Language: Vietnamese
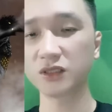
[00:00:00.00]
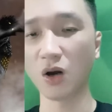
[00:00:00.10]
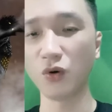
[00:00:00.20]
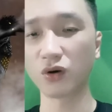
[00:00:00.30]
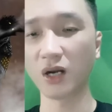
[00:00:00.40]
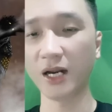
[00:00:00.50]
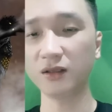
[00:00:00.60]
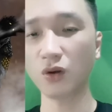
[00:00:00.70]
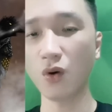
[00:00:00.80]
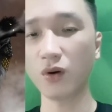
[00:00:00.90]
sau một
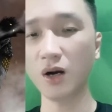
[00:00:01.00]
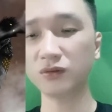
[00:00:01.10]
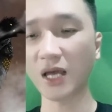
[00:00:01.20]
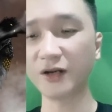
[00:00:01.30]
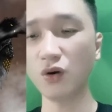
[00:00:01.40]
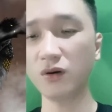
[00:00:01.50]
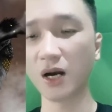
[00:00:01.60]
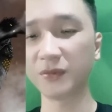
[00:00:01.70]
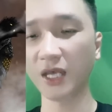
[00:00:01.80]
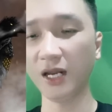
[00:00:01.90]
lát, Tôn Ngộ Không tại chỗ
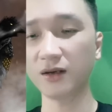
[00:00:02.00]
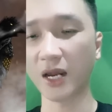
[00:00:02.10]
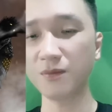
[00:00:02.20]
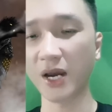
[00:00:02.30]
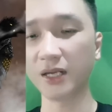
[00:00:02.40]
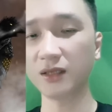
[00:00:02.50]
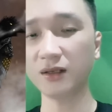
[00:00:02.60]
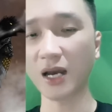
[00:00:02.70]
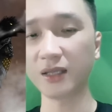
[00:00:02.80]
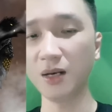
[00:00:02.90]
gầm thét đánh bay
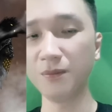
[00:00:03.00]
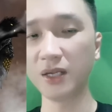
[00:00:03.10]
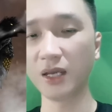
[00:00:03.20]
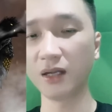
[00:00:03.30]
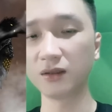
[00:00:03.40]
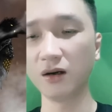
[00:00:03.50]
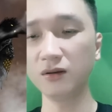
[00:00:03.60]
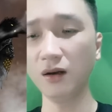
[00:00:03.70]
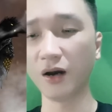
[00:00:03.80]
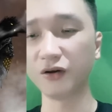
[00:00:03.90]
tất cả thiên binh thiên
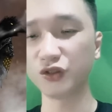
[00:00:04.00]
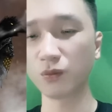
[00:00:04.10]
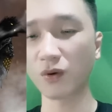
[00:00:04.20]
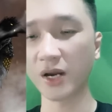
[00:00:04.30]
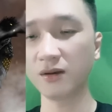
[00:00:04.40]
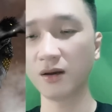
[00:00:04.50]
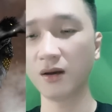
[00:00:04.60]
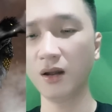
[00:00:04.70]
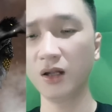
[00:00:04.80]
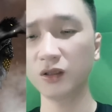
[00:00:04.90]
tướng ở chung quanh.
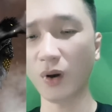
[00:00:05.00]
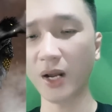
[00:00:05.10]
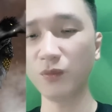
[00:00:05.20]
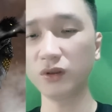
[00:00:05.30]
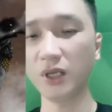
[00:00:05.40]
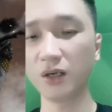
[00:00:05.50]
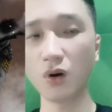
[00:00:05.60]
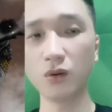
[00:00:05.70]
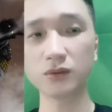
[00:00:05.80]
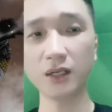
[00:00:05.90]
Toàn bộ thiền
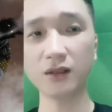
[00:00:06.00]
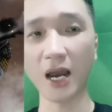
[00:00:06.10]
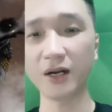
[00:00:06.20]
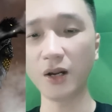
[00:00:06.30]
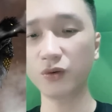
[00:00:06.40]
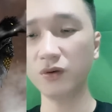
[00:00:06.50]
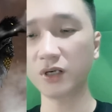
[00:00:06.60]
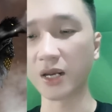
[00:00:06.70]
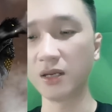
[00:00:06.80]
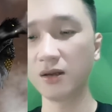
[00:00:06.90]
cùng tất cả đều run
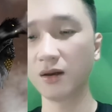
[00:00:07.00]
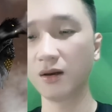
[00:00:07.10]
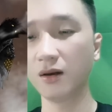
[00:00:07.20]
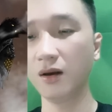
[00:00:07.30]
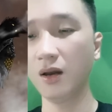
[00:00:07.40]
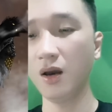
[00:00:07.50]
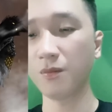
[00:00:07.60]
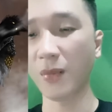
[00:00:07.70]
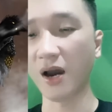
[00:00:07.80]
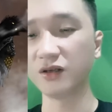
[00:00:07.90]
rẩy.
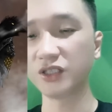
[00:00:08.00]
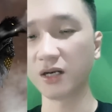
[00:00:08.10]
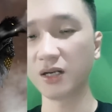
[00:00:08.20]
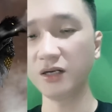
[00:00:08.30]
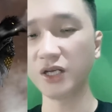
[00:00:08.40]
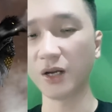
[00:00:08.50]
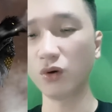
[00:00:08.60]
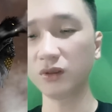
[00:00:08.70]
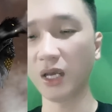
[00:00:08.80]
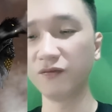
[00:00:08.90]
Mà ở trên đất chỉ
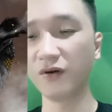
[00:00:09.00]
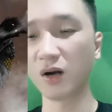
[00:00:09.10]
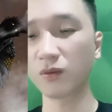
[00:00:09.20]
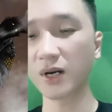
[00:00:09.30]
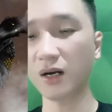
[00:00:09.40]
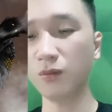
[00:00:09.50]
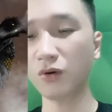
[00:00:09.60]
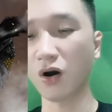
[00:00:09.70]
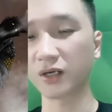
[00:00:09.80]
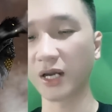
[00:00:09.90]
quốc thiền vương cũng đã không
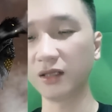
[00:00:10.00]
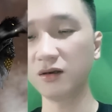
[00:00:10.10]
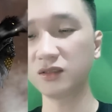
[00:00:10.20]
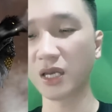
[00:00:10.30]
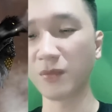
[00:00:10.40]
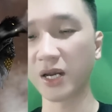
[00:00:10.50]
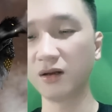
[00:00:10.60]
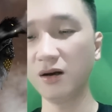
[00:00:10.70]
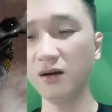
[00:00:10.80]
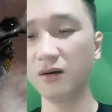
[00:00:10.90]
còn khí tức sinh mệnh
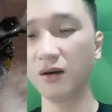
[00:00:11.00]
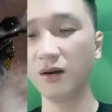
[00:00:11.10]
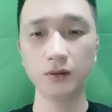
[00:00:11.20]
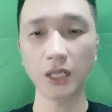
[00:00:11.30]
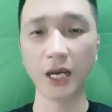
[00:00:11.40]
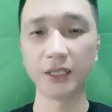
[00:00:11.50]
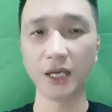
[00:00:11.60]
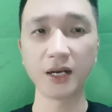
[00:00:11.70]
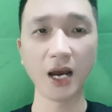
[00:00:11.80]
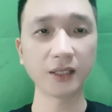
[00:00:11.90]
nữa. Tề
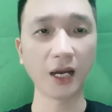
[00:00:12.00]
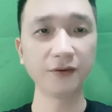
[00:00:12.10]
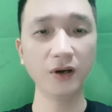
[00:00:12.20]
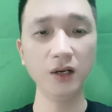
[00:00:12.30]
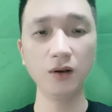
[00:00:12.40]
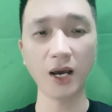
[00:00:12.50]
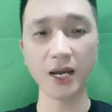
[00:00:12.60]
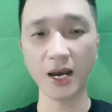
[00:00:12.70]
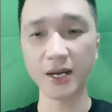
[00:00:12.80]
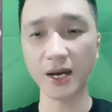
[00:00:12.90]
thiền đại thánh vẫn lưu
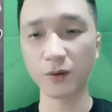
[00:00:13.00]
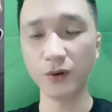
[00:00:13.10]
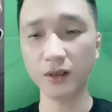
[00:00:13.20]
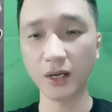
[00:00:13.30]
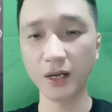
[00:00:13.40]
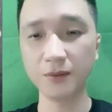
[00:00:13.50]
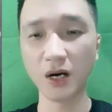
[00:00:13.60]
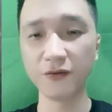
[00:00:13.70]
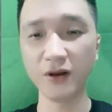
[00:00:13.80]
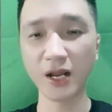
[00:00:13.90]
lại hài hàng huyết lệ
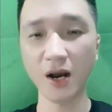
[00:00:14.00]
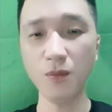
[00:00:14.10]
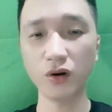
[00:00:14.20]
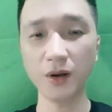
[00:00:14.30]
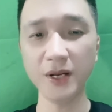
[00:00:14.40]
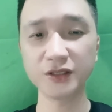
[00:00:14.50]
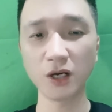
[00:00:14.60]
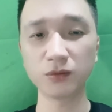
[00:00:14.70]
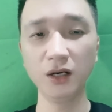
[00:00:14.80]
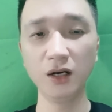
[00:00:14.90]
bởi vì não bộ đã bị
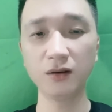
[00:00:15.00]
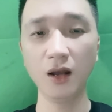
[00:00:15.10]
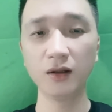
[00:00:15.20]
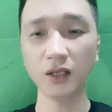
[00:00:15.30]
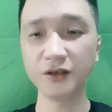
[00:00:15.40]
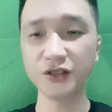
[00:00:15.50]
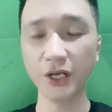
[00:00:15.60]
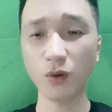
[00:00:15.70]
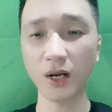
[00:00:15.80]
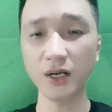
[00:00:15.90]
trọng thương, thần
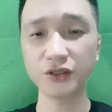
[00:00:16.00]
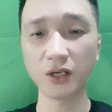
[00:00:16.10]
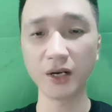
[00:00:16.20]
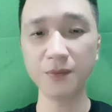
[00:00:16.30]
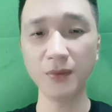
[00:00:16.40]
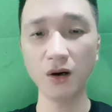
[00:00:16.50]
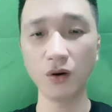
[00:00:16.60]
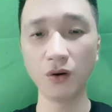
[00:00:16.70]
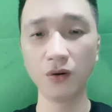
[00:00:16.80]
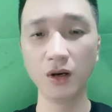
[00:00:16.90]
trí của hắn đã trở nên mơ
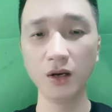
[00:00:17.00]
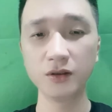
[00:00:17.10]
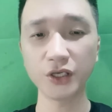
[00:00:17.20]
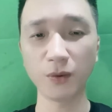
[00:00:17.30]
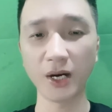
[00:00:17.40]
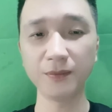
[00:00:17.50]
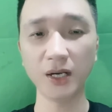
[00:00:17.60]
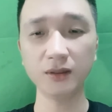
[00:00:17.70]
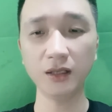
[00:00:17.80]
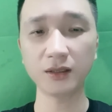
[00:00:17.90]
hồ. Trong ánh
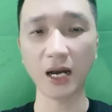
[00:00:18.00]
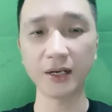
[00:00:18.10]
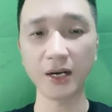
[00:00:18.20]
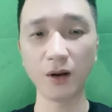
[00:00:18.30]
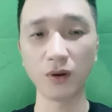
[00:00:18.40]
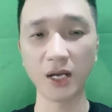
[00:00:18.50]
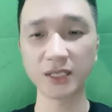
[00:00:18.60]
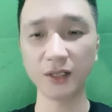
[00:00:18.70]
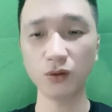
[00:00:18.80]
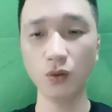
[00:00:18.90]
mắt tất cả đều là
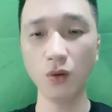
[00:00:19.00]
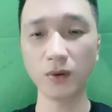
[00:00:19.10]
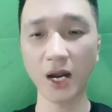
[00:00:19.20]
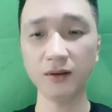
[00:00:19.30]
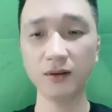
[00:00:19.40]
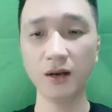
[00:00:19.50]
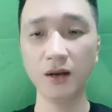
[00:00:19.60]
dã thú hùng ác.